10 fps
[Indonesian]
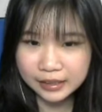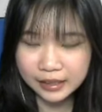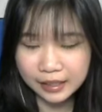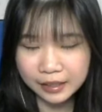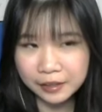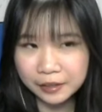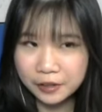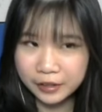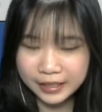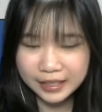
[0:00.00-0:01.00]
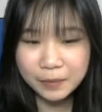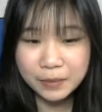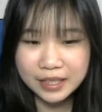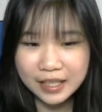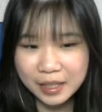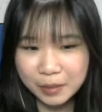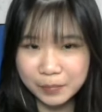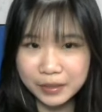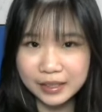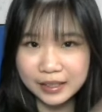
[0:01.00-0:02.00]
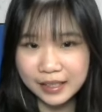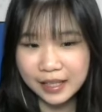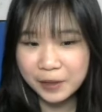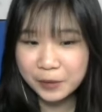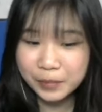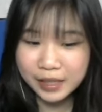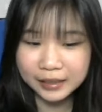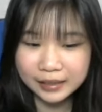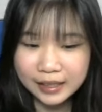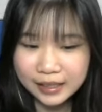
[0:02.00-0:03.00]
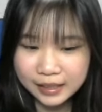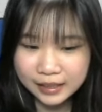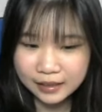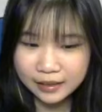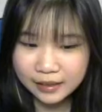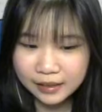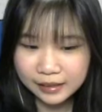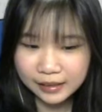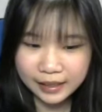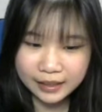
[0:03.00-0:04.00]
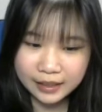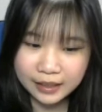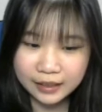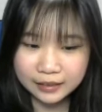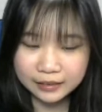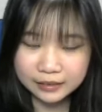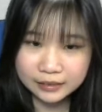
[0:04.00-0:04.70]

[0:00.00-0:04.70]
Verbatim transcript: ya kalau hoki sih bisa dapet yang aku bilang tadi lightning